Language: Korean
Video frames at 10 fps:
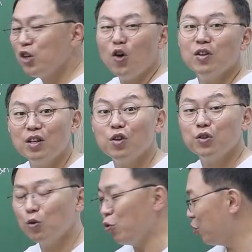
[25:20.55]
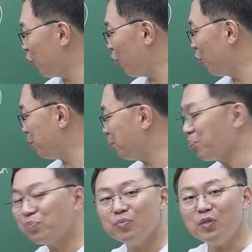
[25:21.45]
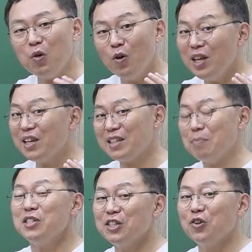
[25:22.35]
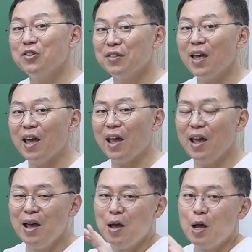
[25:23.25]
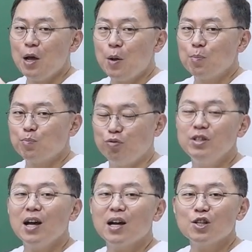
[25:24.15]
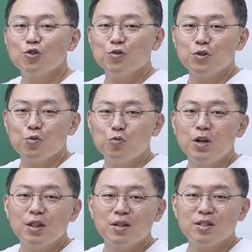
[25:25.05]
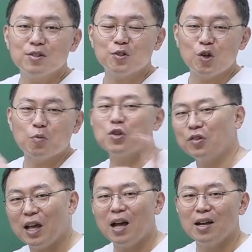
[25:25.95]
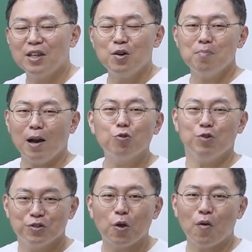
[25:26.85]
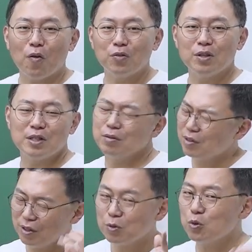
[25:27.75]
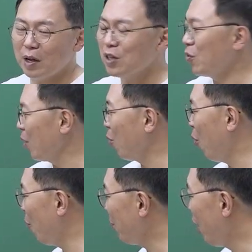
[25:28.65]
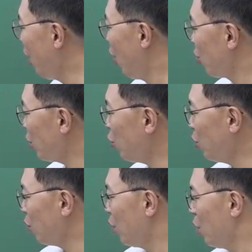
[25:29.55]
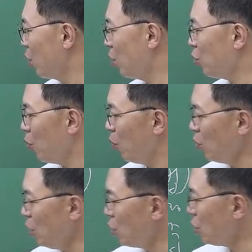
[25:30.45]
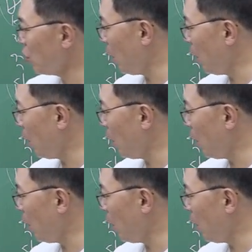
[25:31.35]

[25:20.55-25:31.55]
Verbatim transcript: 설은 이런 설도 있어요. 원래 이게 3층이었는데 불이 나가지고서 위에 있는 층수가 없어졌다. 이런 말도 있어요. 근데 저는 그건 좀 아닌 것 같고 어쨌든 그래서 뭐 2층,